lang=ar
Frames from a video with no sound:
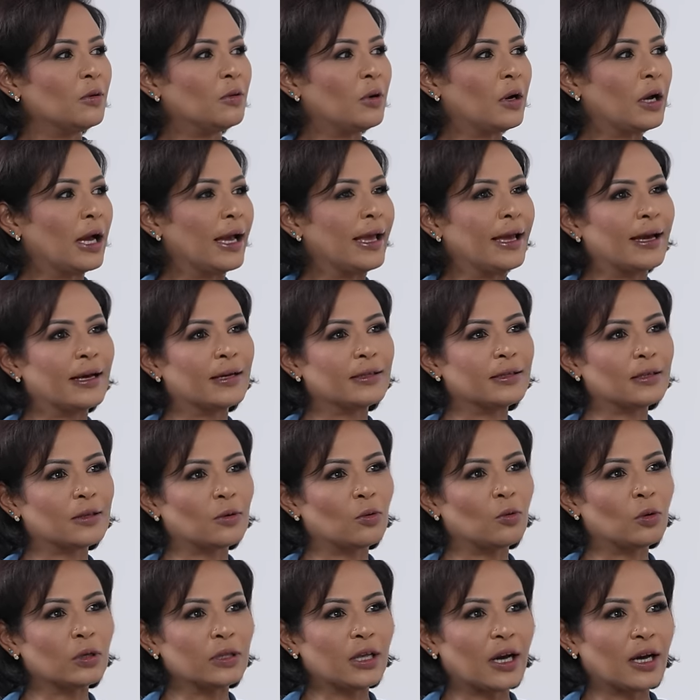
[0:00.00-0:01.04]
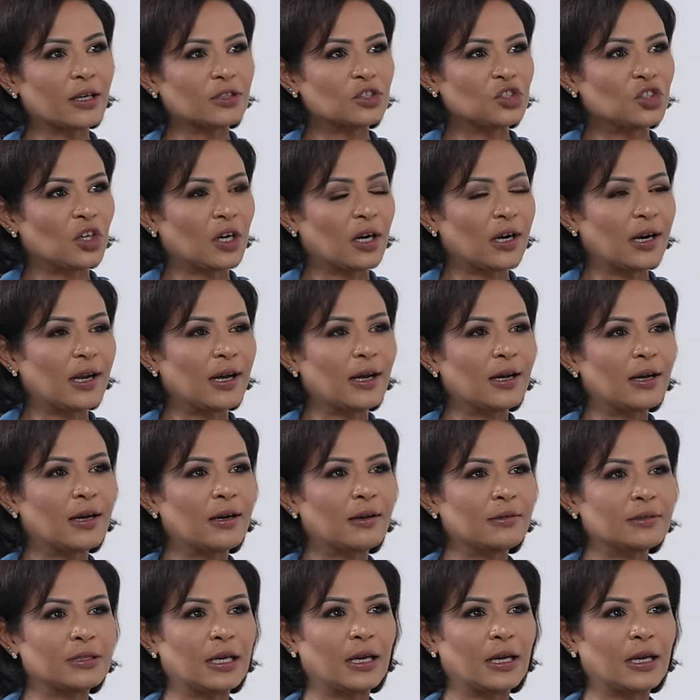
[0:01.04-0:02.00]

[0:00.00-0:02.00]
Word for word: وحياتك وضحت شكلها